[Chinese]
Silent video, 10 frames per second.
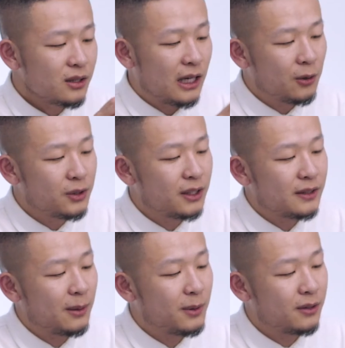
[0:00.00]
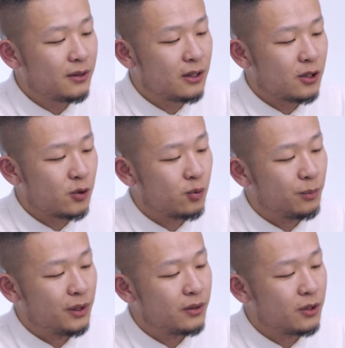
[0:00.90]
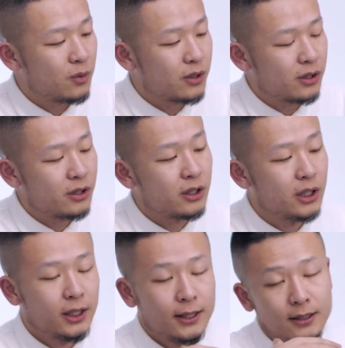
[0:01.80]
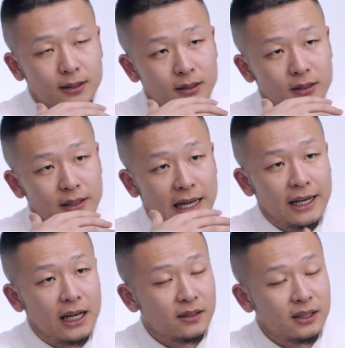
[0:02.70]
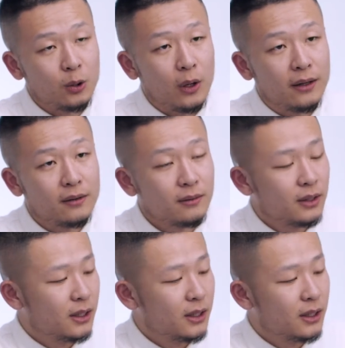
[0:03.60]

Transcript: 然后呢，下面的署名就是，呃，莱卡集团